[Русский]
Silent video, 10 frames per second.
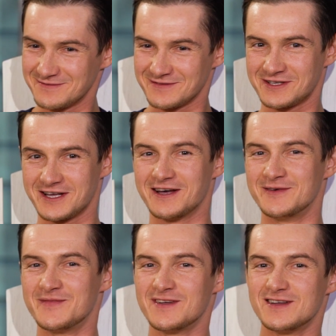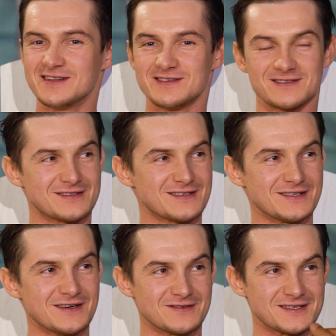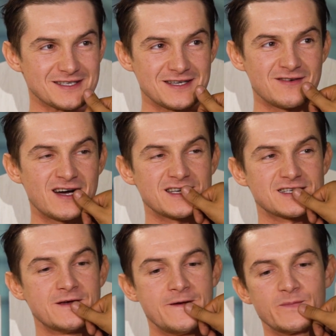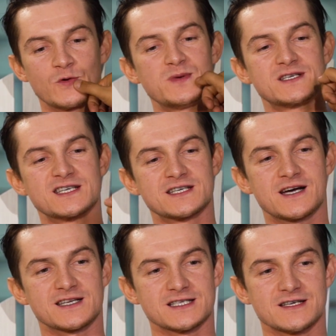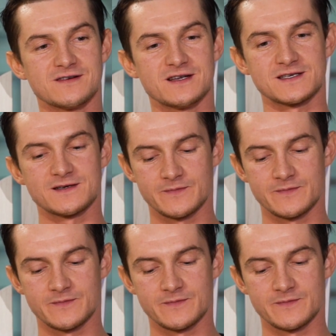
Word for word: Да. Что, что ты вспомнил? Целовались, но ну, без языка целовались.